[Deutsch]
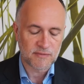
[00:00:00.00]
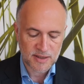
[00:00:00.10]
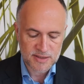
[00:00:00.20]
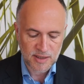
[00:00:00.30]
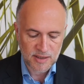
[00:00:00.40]

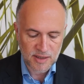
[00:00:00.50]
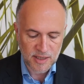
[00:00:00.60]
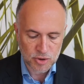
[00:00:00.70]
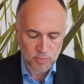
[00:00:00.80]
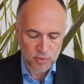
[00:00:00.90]
quasi einen
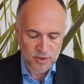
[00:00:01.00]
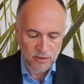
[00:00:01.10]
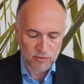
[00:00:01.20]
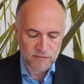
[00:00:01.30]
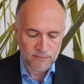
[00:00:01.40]
Anspruch
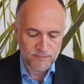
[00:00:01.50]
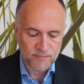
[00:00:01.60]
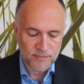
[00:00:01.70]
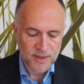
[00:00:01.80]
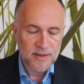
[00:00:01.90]
darauf.
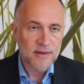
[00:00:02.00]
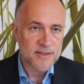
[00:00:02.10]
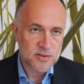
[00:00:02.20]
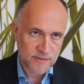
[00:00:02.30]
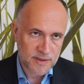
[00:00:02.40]

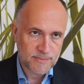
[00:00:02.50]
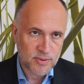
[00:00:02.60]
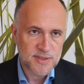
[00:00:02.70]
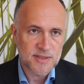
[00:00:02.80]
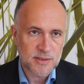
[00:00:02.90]
Soweit die
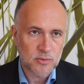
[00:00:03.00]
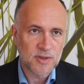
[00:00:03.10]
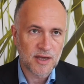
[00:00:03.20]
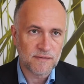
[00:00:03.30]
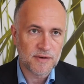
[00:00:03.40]
Position
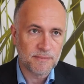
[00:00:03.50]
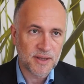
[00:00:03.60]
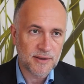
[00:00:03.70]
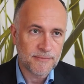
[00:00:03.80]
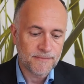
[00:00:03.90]
der
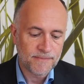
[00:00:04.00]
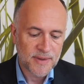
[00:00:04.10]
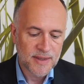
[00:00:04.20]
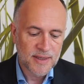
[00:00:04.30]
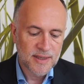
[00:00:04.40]
FDP.
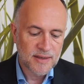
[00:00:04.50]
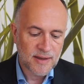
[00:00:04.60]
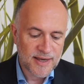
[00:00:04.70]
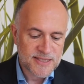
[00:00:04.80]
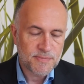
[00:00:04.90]

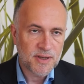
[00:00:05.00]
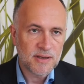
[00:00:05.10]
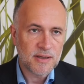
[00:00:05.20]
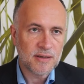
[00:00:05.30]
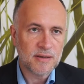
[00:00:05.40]

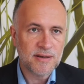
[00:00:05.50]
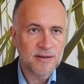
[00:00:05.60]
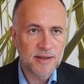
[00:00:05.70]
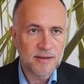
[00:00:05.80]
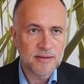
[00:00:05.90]
SPD,
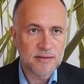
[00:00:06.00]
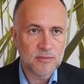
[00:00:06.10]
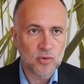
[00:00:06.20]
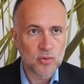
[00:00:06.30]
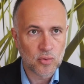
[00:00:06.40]
Linke
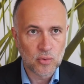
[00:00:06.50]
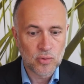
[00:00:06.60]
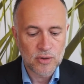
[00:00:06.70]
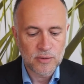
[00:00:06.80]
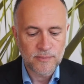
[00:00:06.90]
und
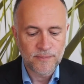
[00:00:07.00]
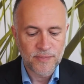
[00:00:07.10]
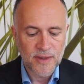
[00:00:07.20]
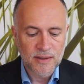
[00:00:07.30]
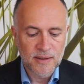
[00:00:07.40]
Grüne
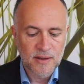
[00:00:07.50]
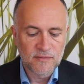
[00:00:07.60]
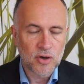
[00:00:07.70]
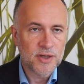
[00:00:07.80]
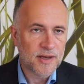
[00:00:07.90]

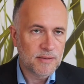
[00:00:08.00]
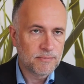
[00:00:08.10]
wollen eine